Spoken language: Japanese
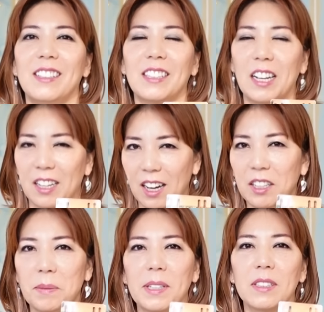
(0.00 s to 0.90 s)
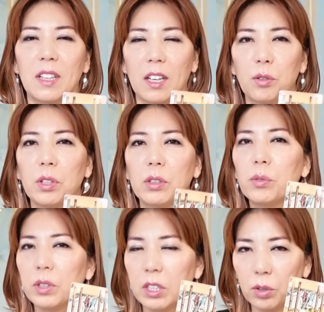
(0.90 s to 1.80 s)
がありますね。これは
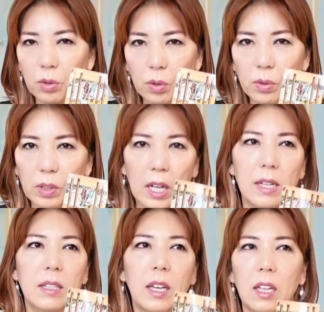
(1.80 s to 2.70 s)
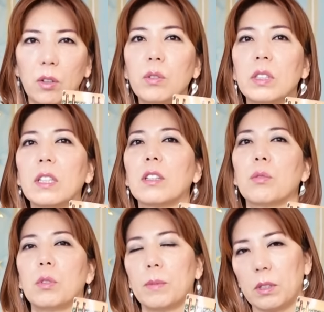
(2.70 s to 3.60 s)
特に人との関係においてだと
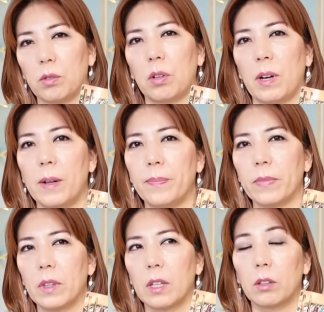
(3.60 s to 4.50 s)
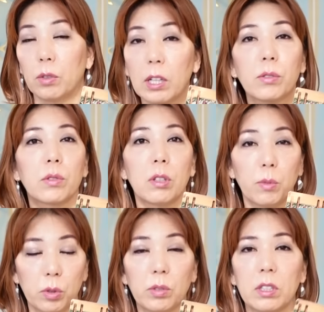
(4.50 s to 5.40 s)
思います。これは家族で
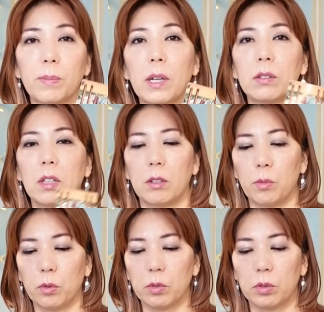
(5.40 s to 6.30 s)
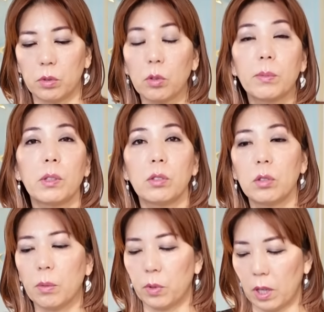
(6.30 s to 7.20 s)
もそうですし、パートナーでも職場の人
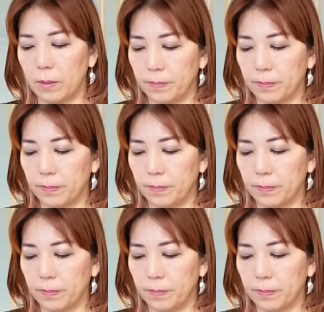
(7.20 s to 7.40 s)
でもね、